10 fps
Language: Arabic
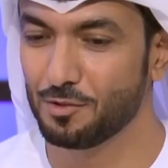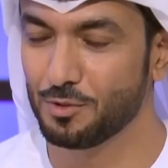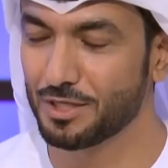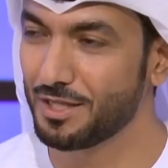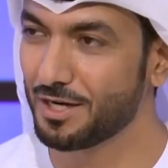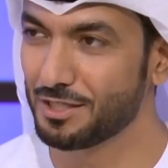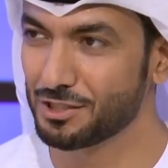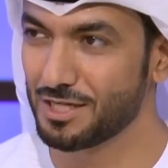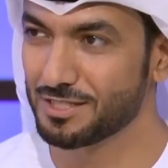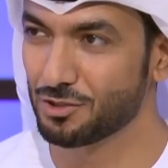انه هو يختار
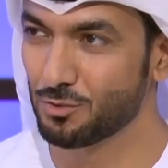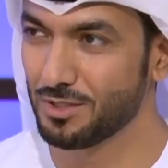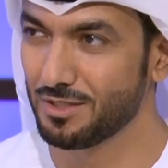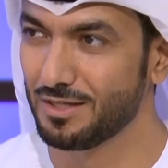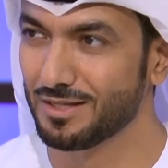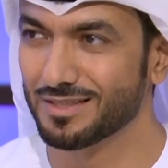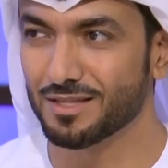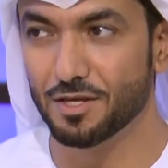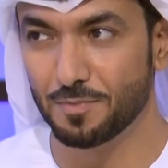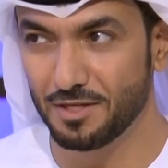الاشخاص شوي
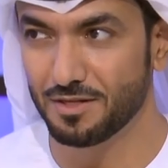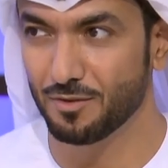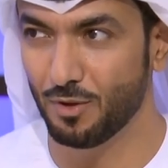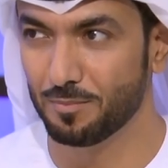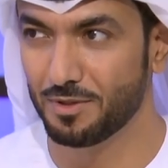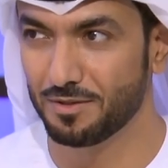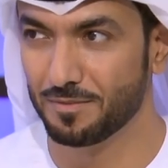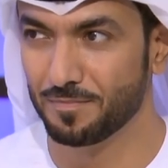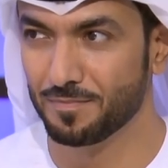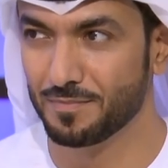طيبين نوعا ما
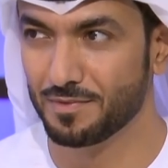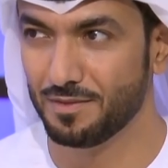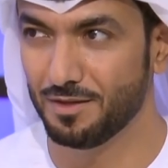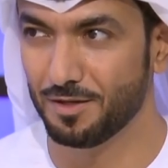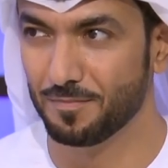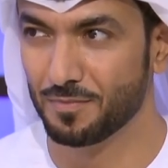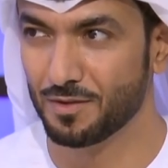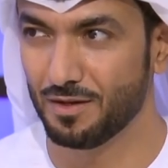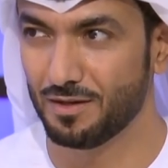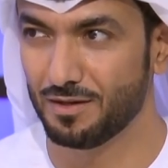تماما تماما نعم. هو